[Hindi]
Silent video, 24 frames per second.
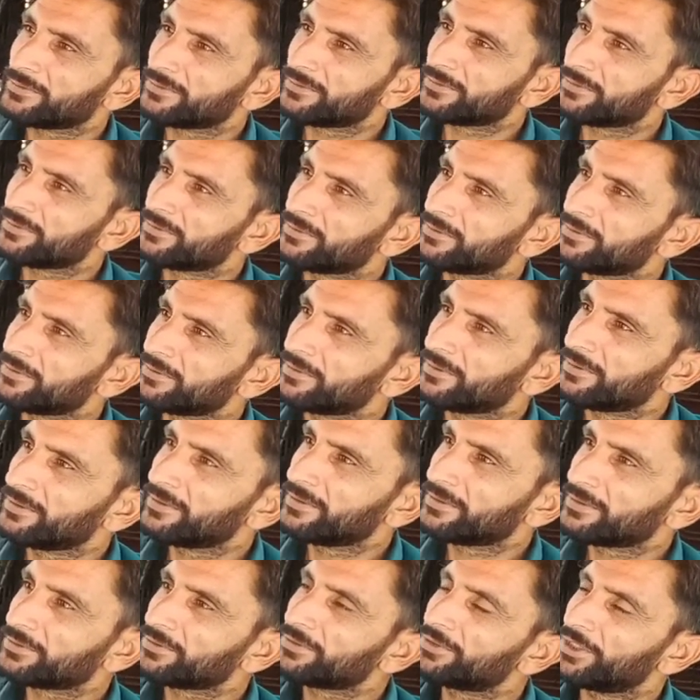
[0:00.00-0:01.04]
दावत इस्लामी
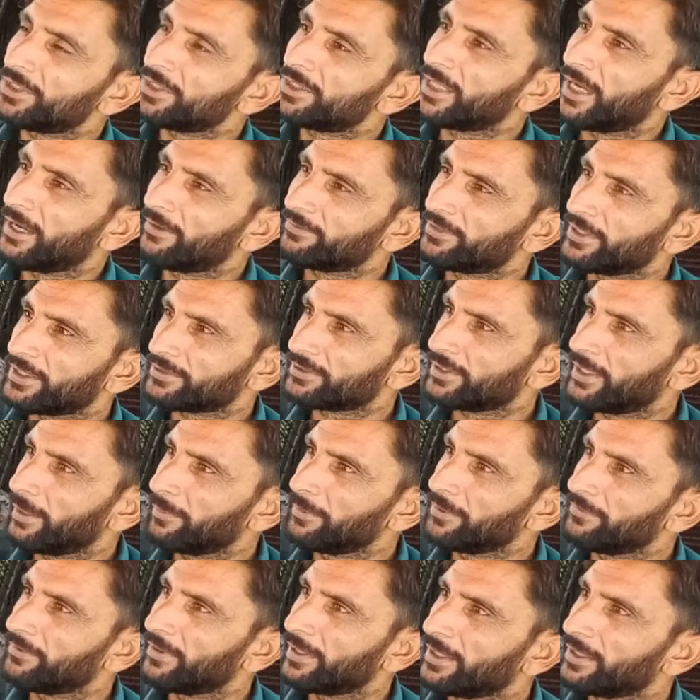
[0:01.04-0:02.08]
वाले जी दावत
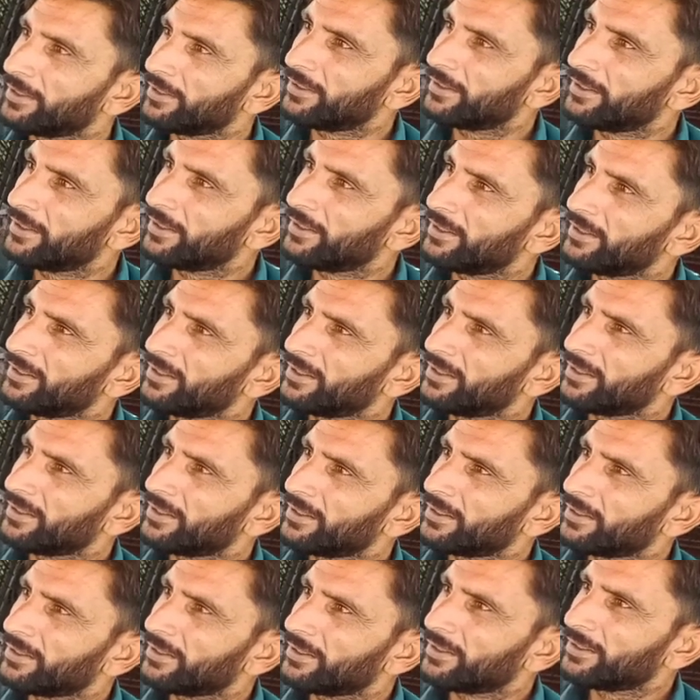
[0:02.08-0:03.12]
इस्लामी वो सियासी नहीं है ना
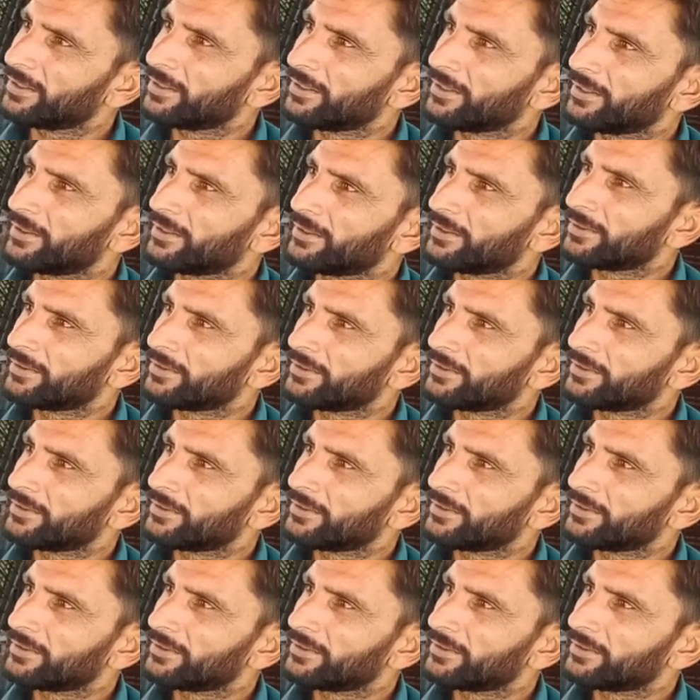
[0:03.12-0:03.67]
वो नहीं आ सकते